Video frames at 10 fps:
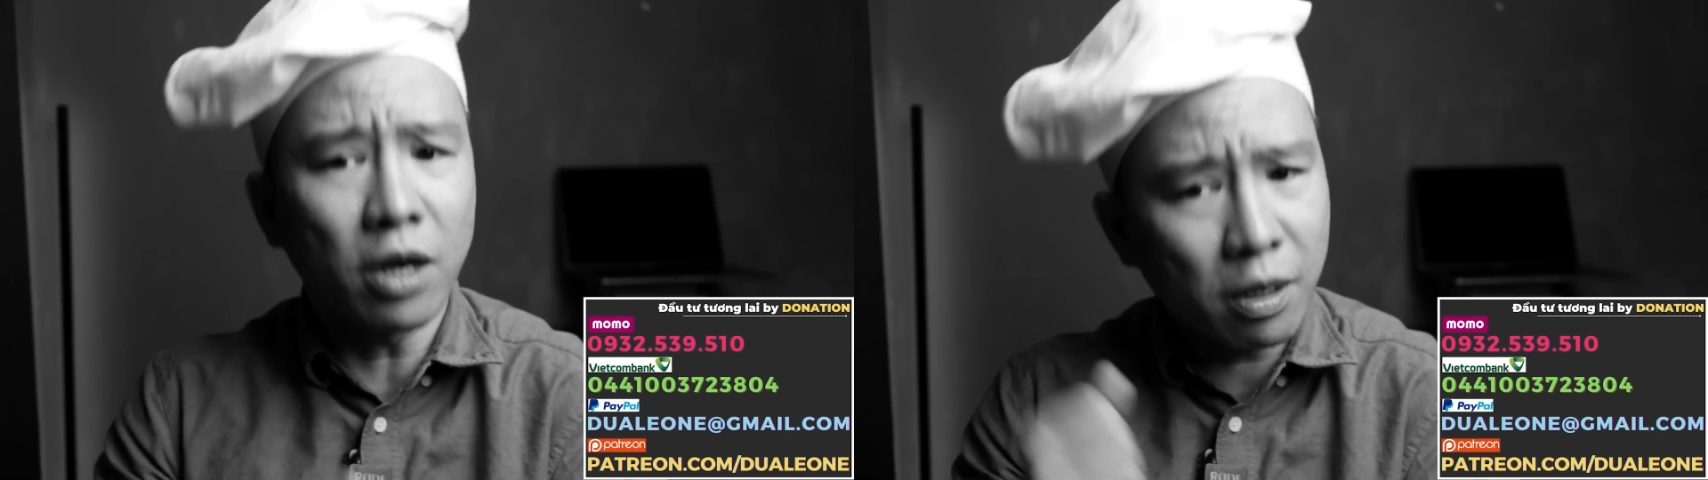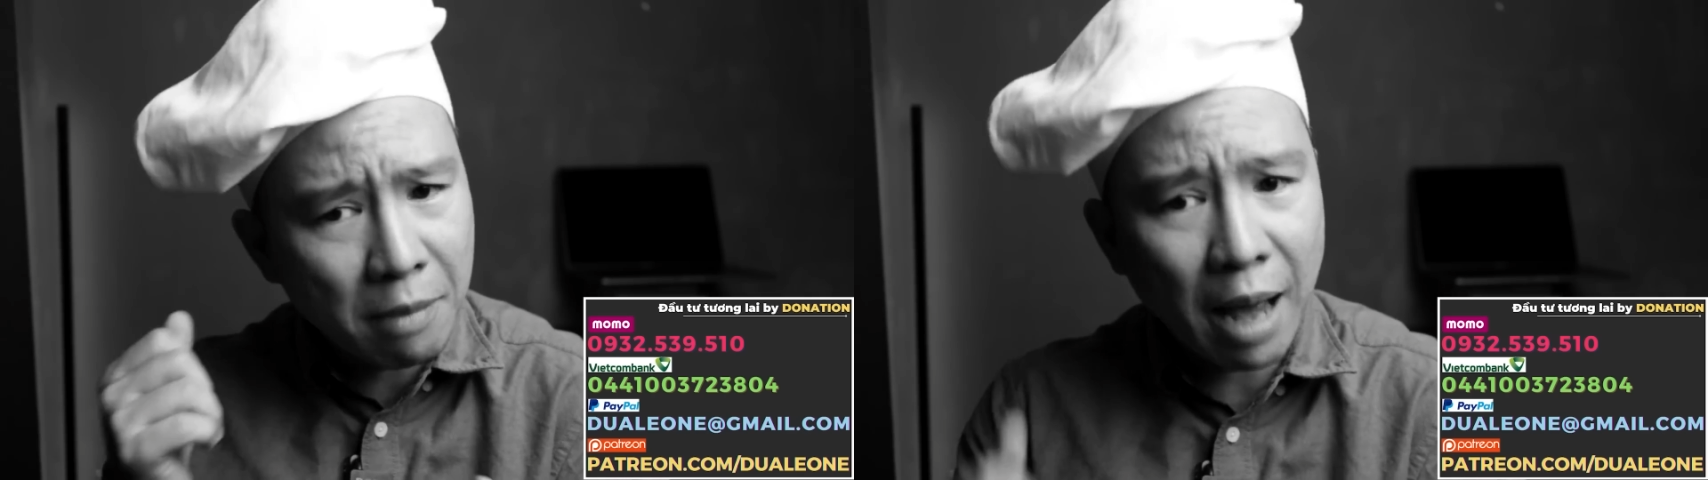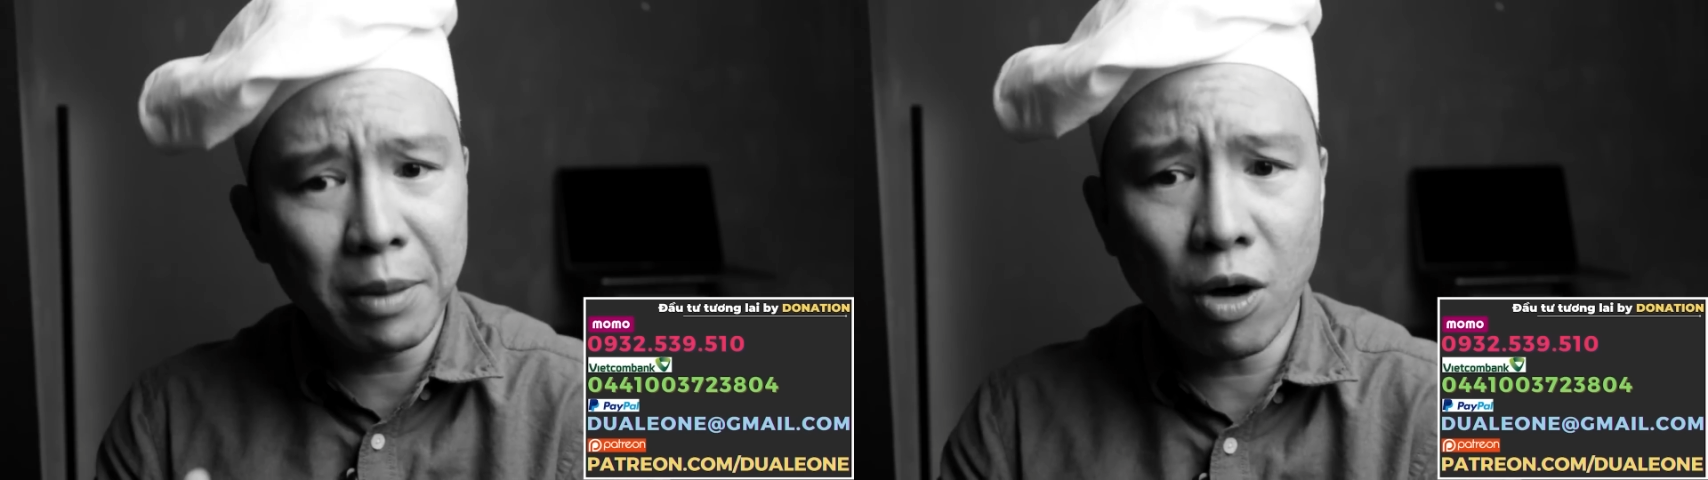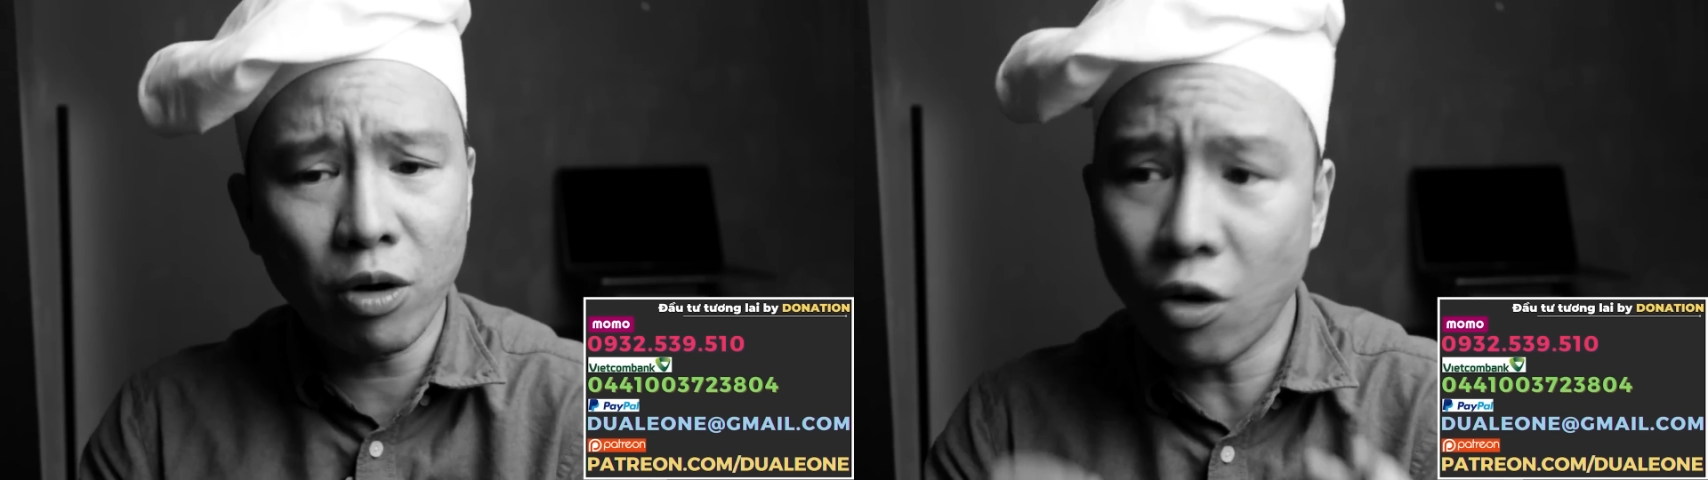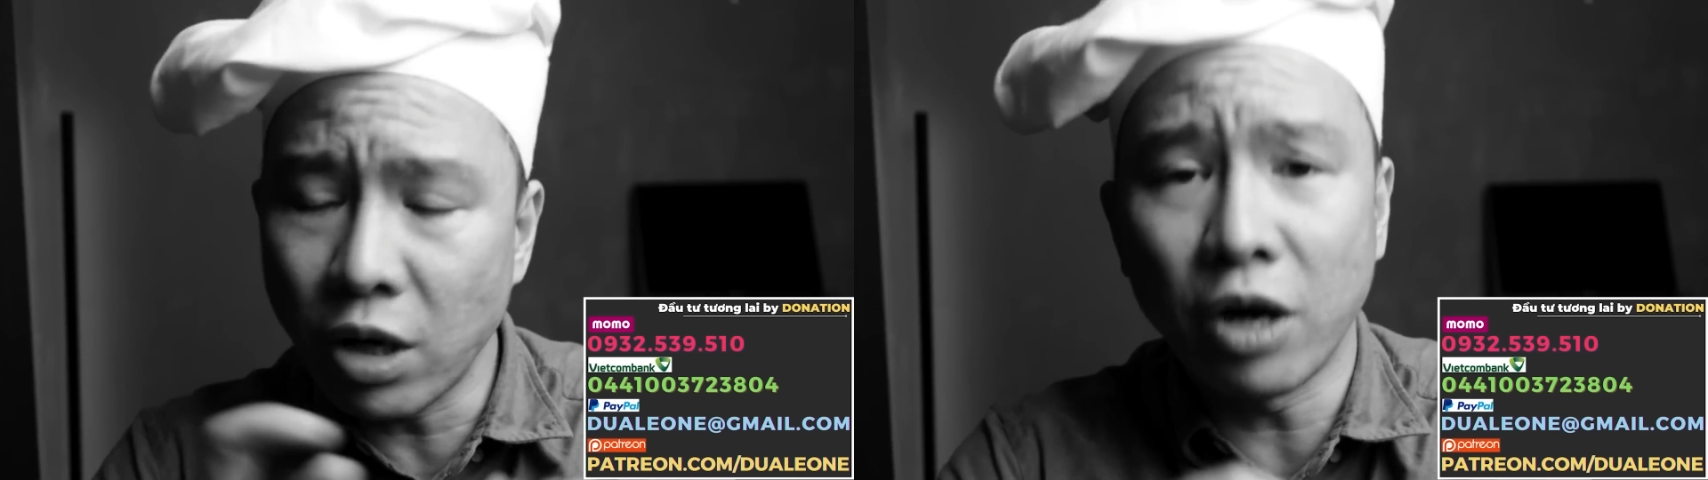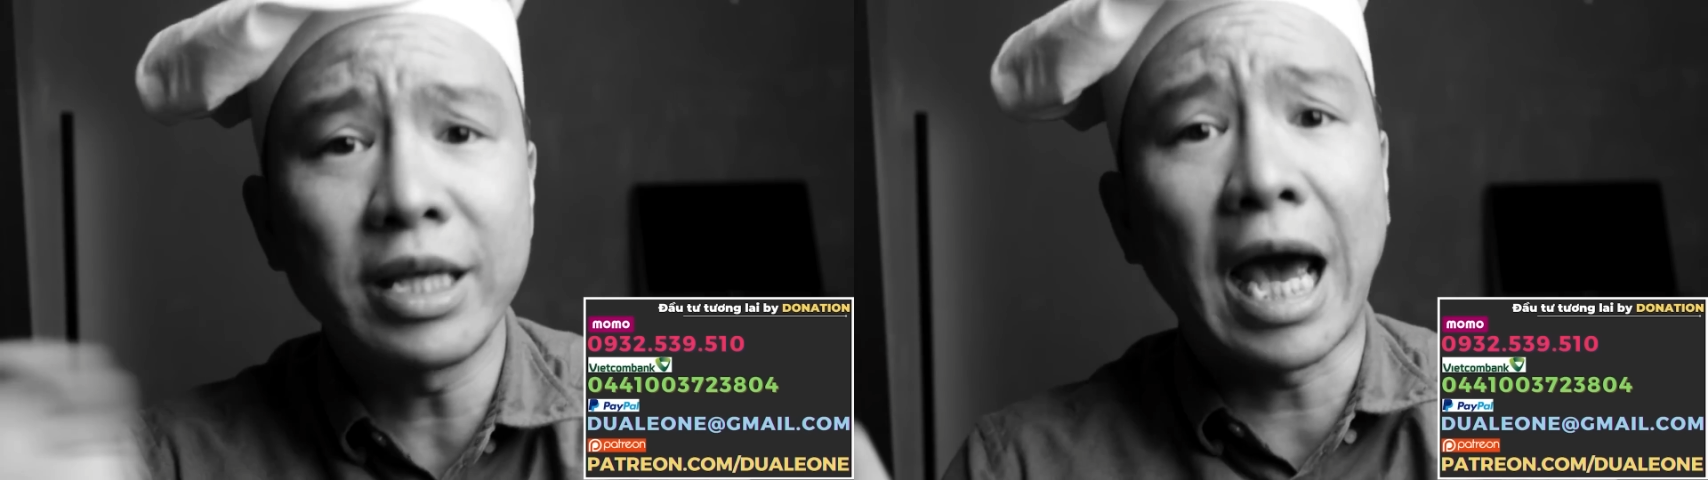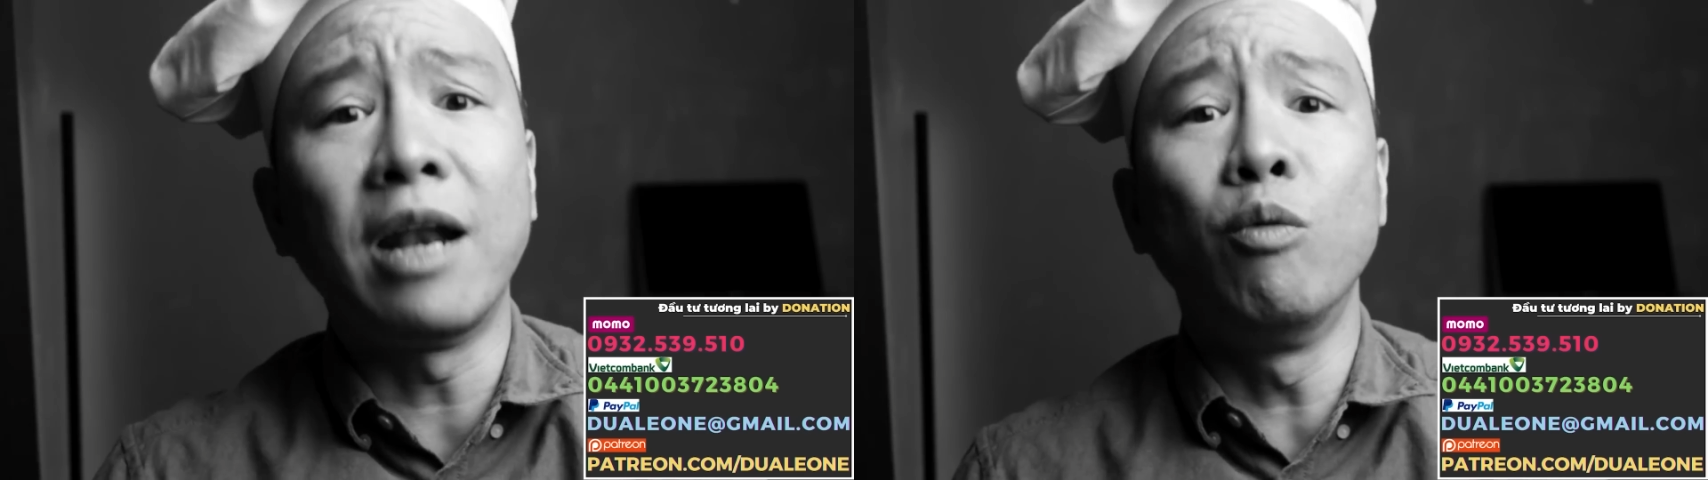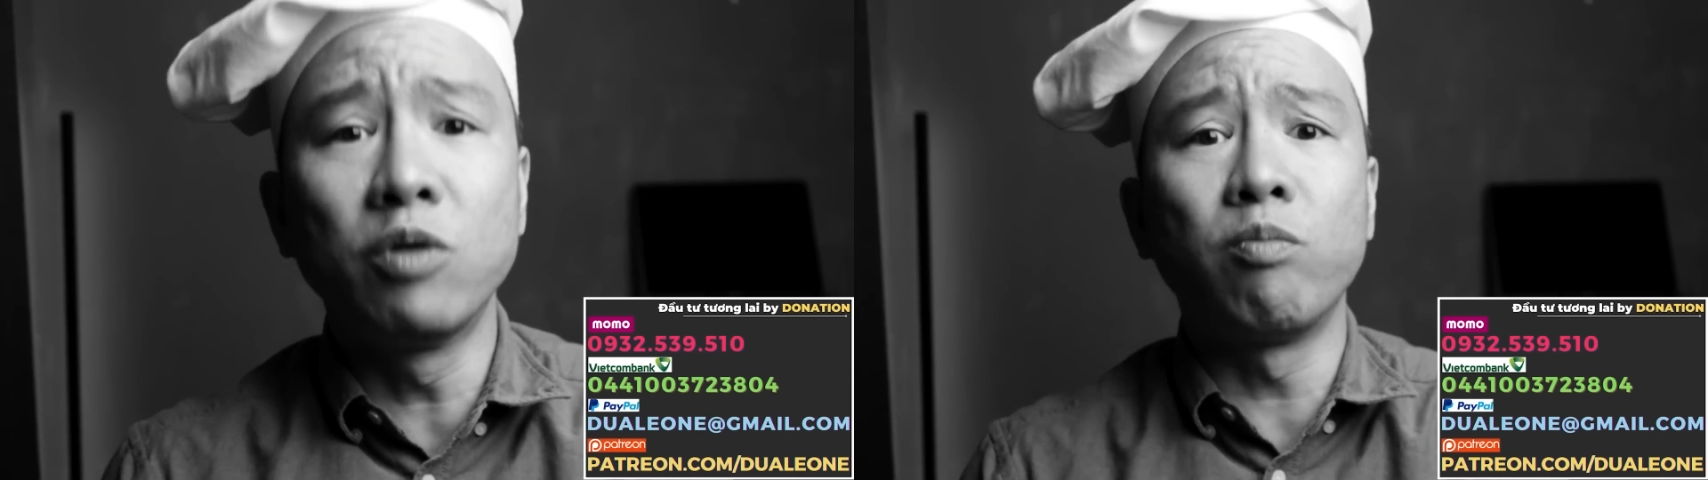cho nên ba mới nói con đừng có
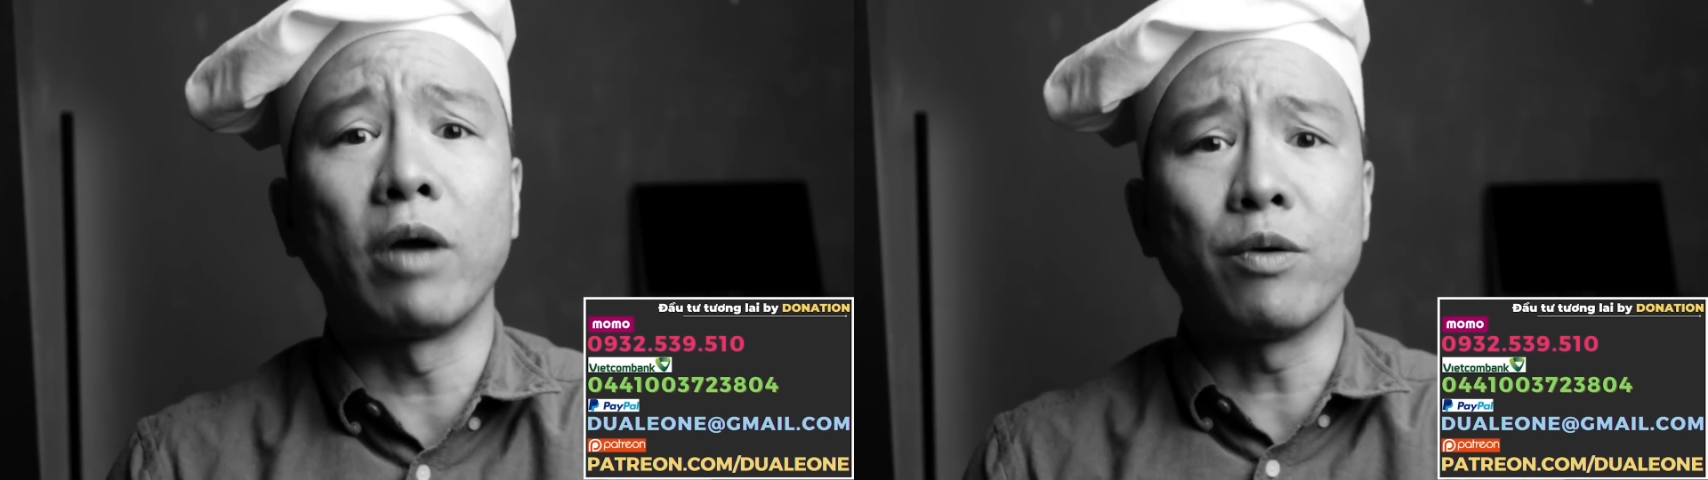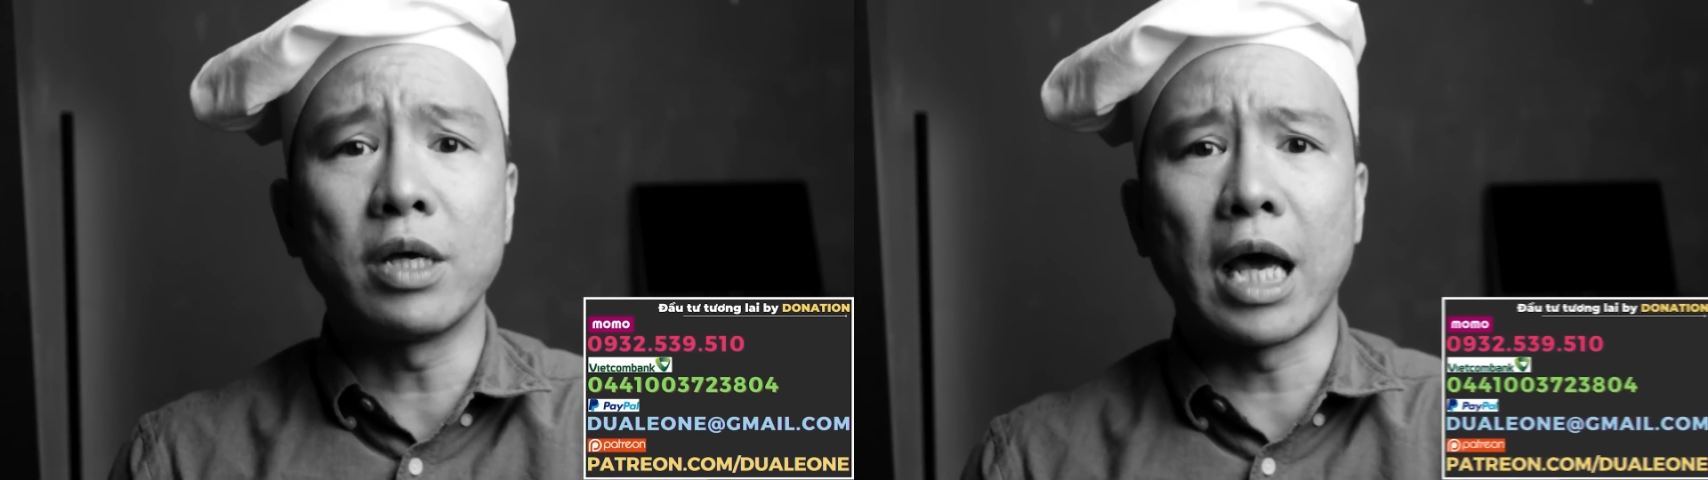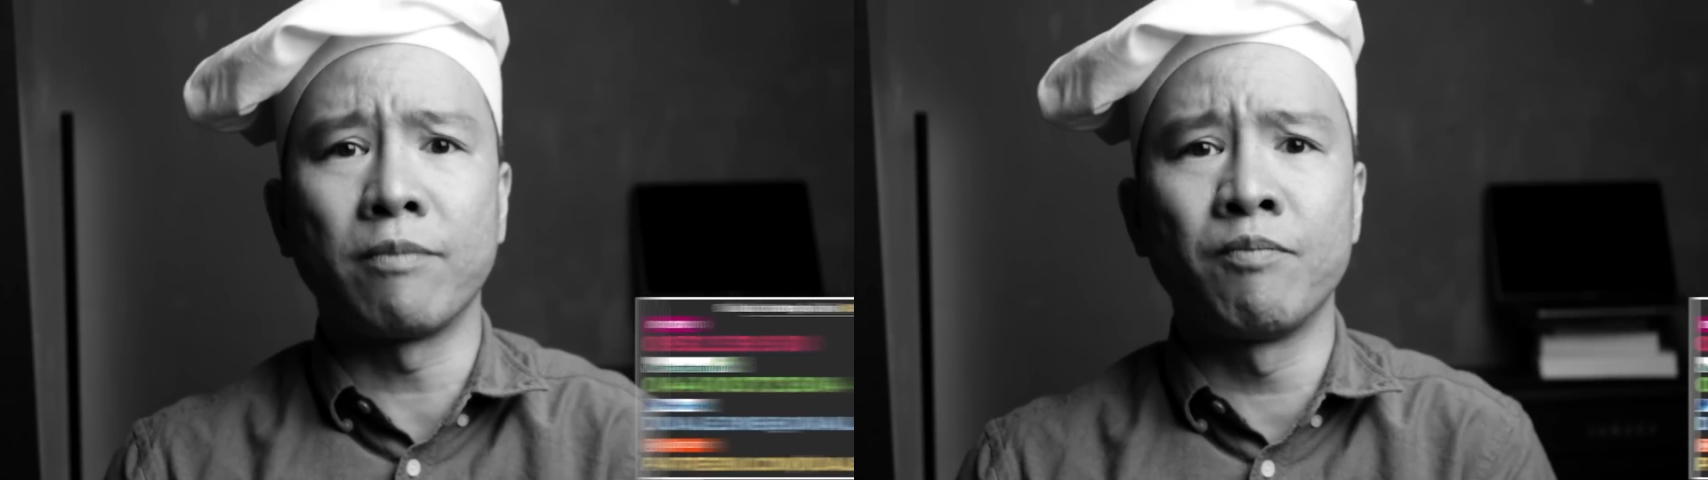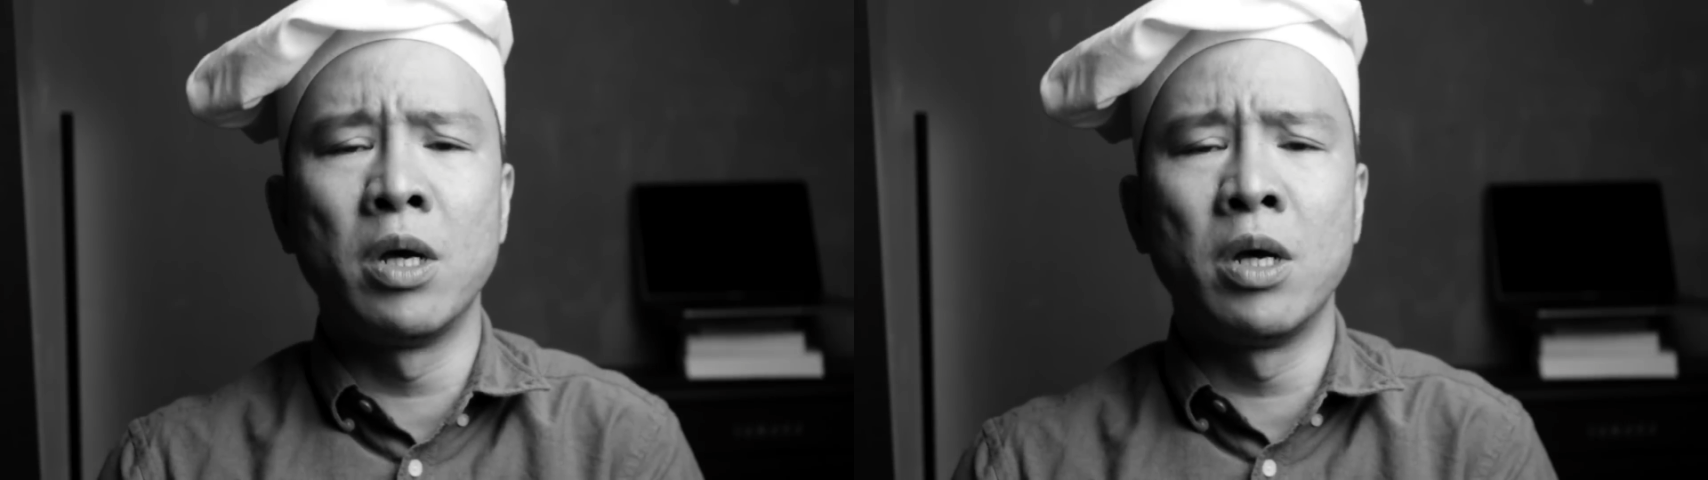chạy lung tung kiểu như vậy.